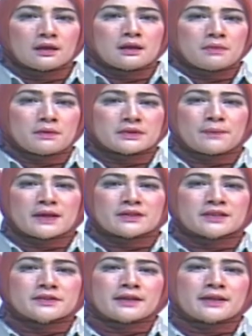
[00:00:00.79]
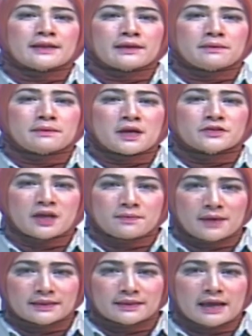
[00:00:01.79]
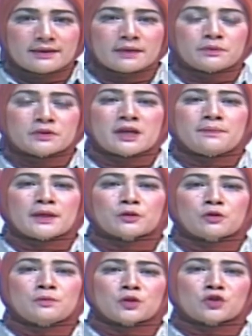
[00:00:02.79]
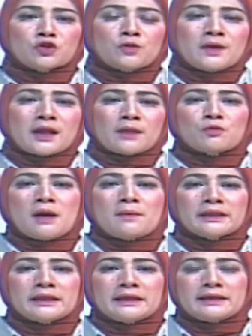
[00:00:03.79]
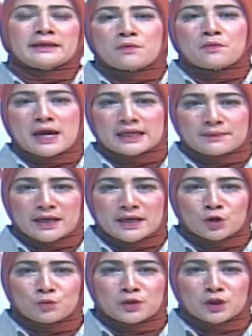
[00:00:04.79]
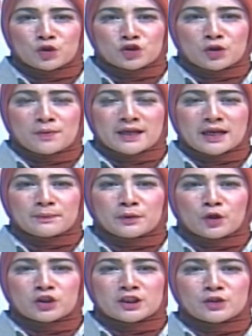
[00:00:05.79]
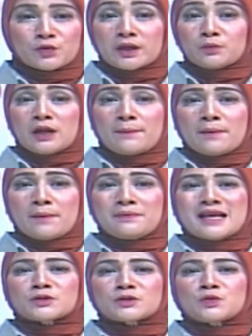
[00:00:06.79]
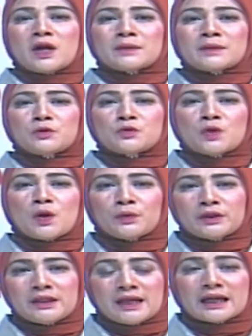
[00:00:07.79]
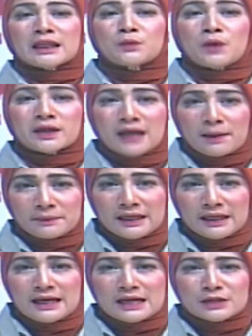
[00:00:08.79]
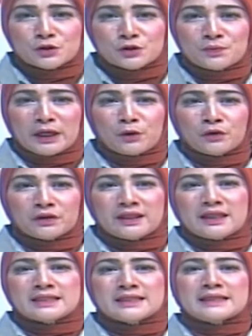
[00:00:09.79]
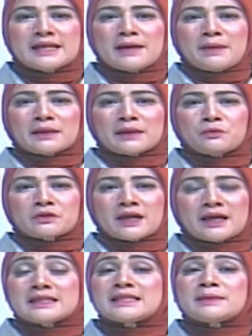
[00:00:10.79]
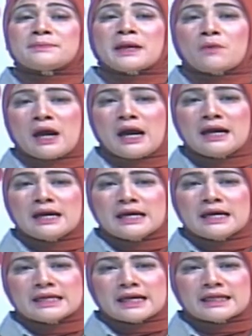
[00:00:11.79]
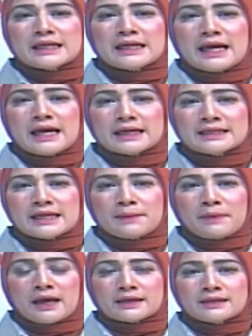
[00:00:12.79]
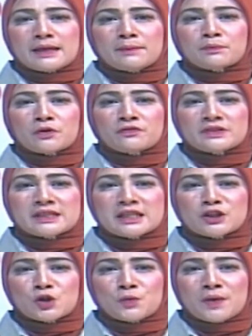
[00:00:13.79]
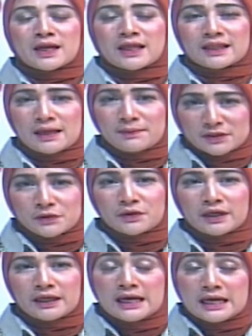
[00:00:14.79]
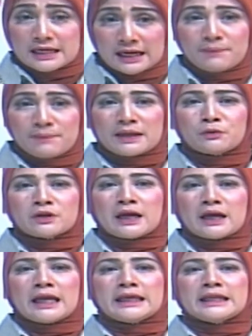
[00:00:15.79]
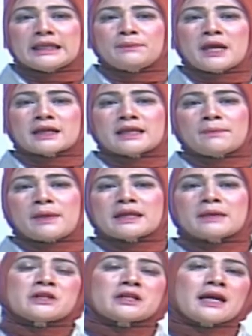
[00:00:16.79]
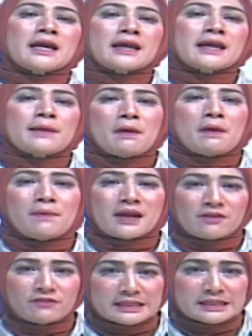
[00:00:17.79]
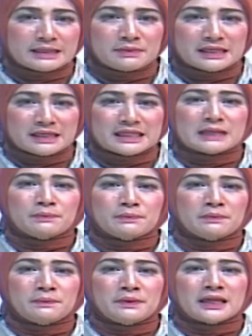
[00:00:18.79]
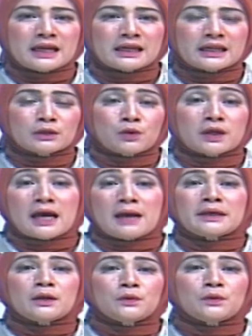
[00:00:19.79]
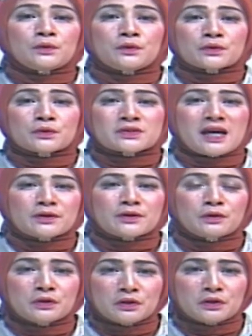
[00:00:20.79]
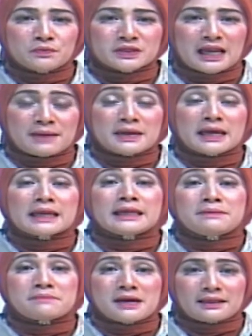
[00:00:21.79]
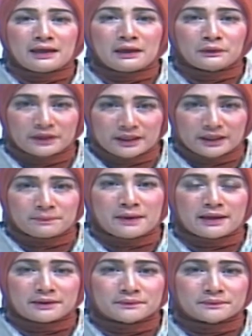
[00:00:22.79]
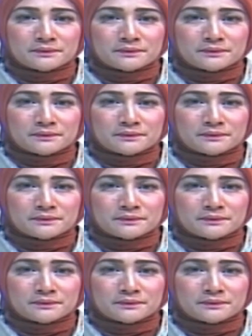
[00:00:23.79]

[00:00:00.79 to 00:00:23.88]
Pemirsa pasca serah terima jabatan dari penjabat Gubernur Jawa Barat Muhammad Iriawan kepada Gubernur Jawa Barat periode 2018-2023, Ridwan Kamil langsung mengikuti sidang paripurna istimewa yang digelar DPRD Provinsi Jawa Barat Kamis sore. Dalam paripurna kali ini pihak DPRD mendengarkan paparan visi misi kepemimpinan Ridwan Kamil Uurus Hanul Ulum selama lima tahun ke depan.